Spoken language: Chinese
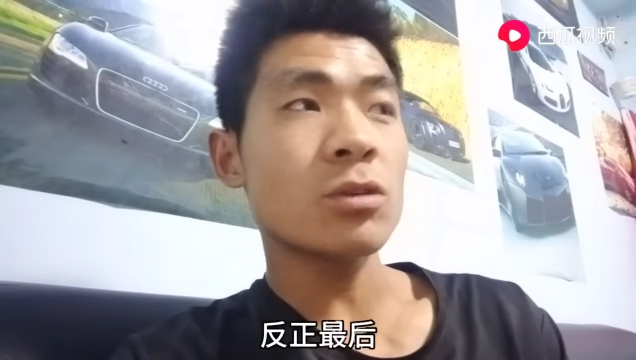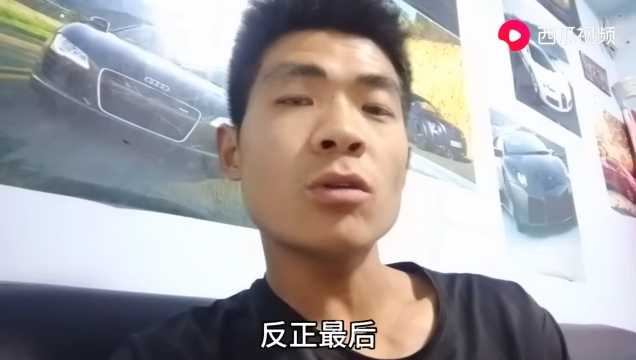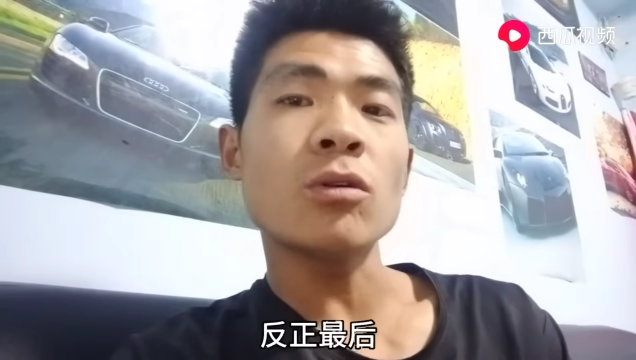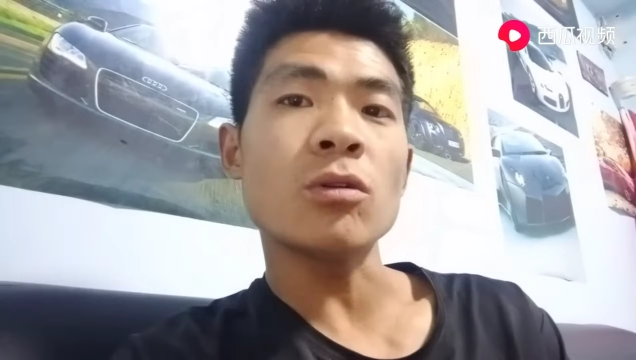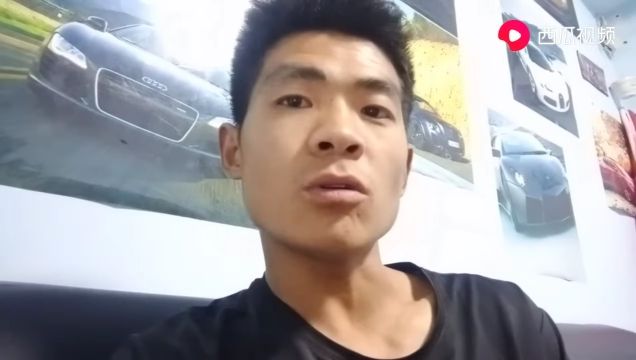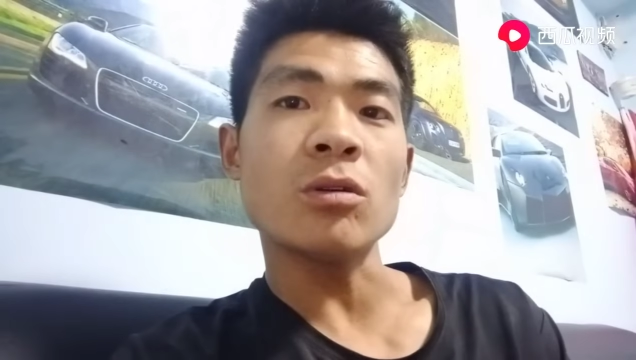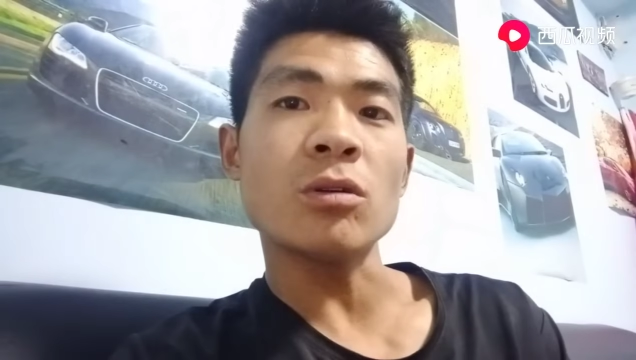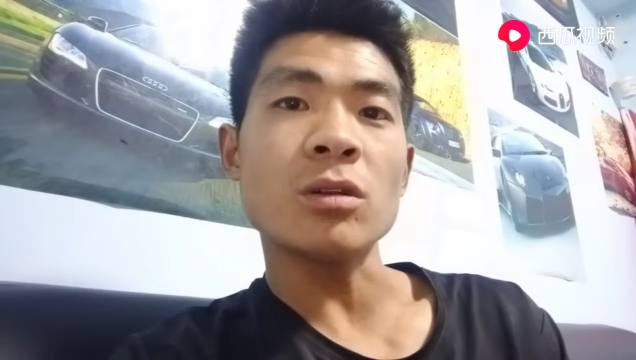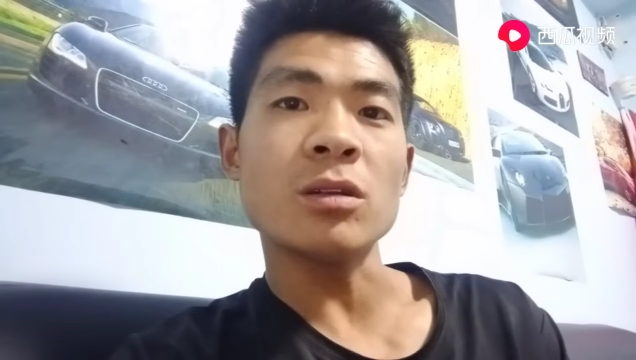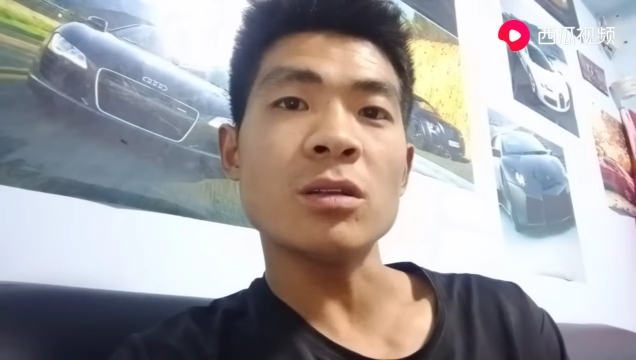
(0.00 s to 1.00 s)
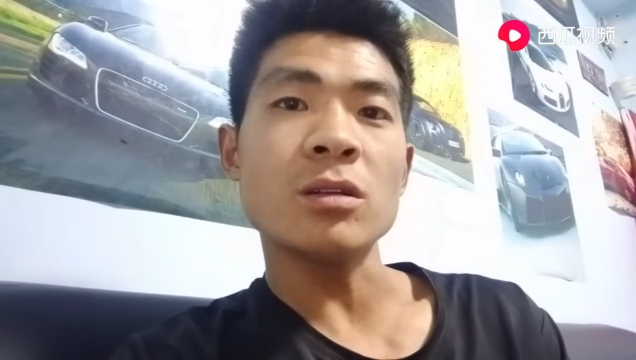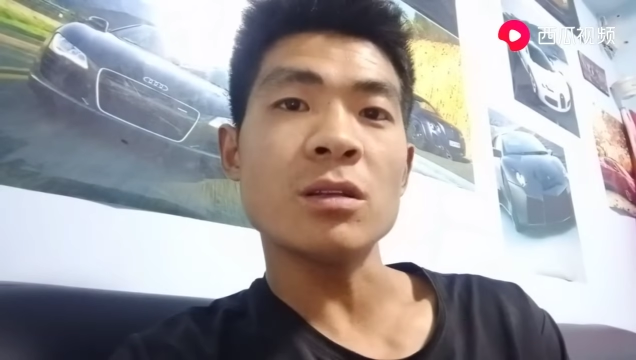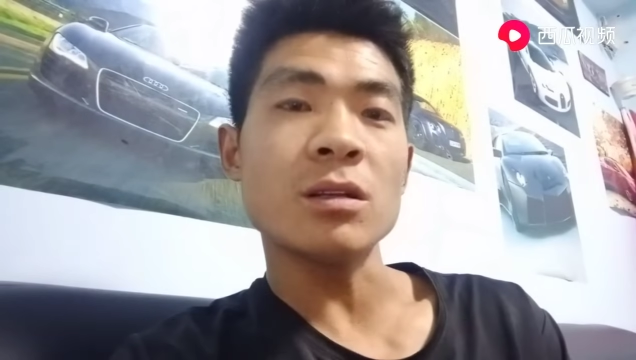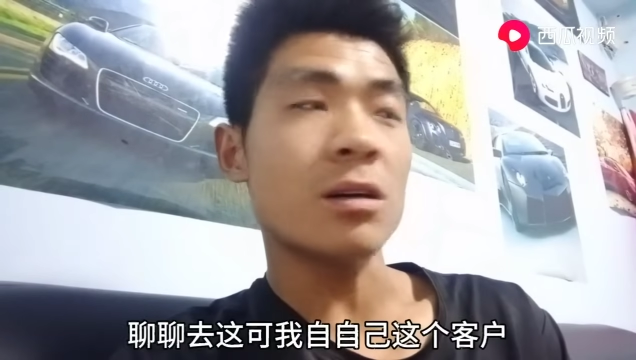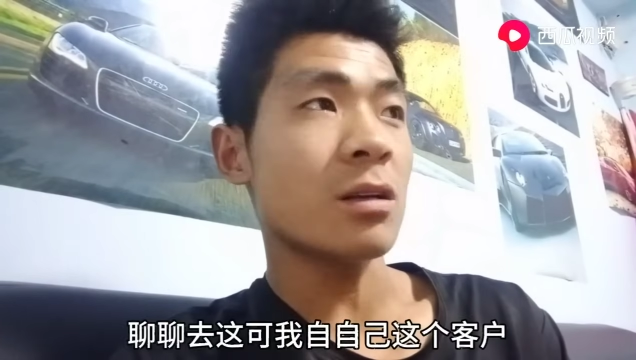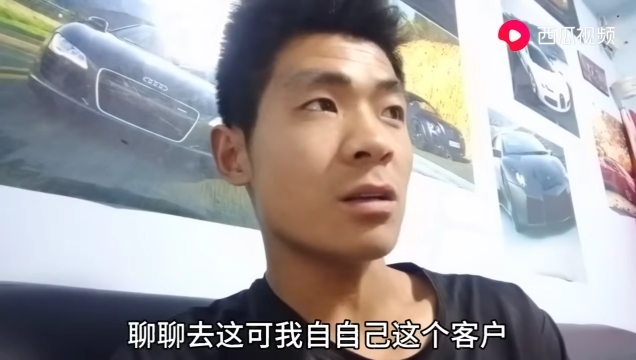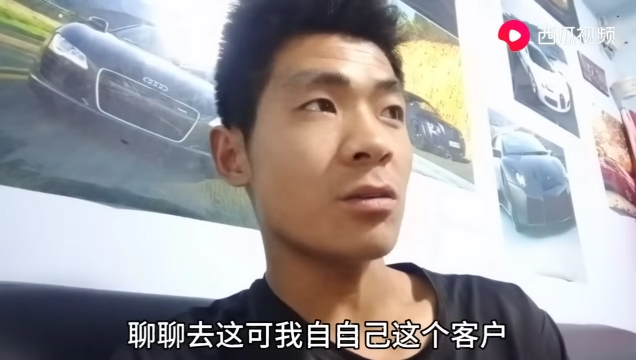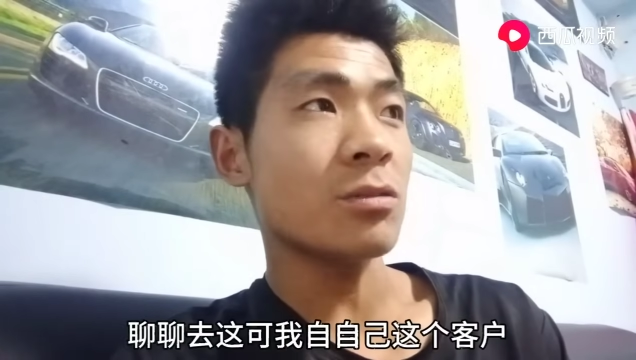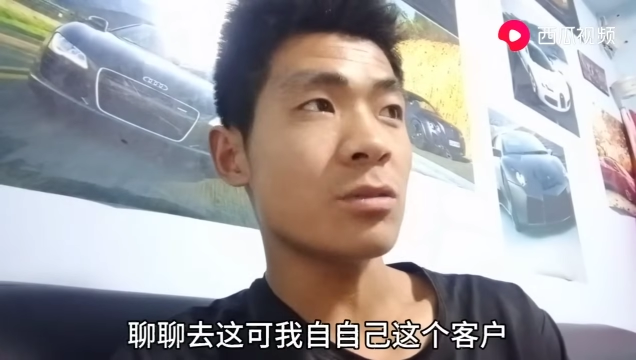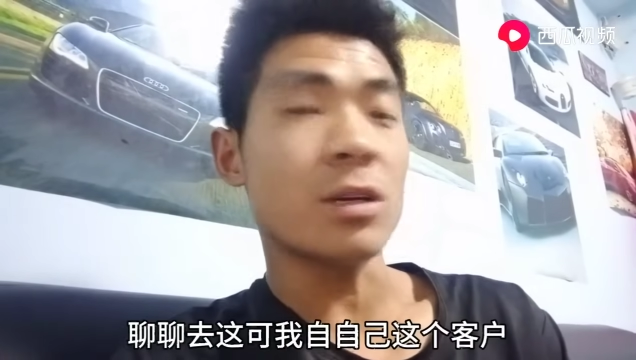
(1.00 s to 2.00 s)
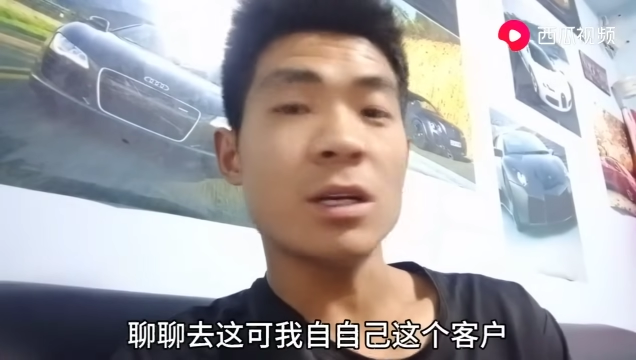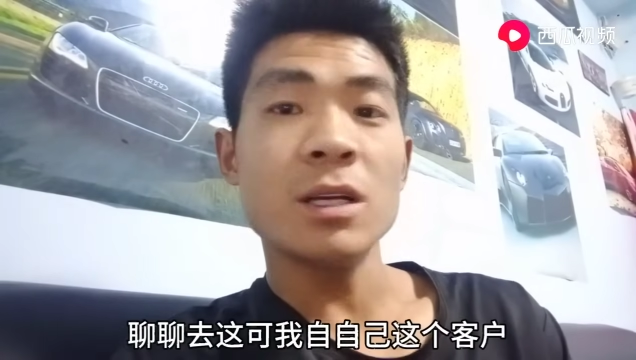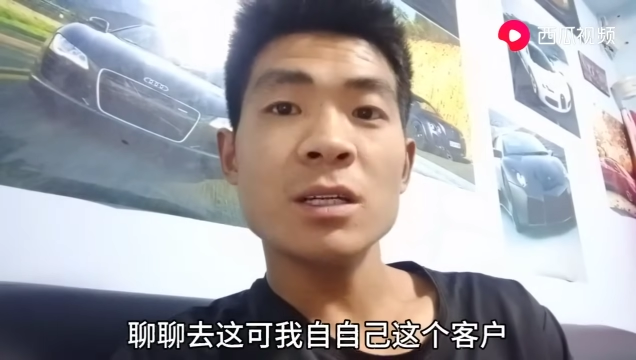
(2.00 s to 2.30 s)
后聊来聊去，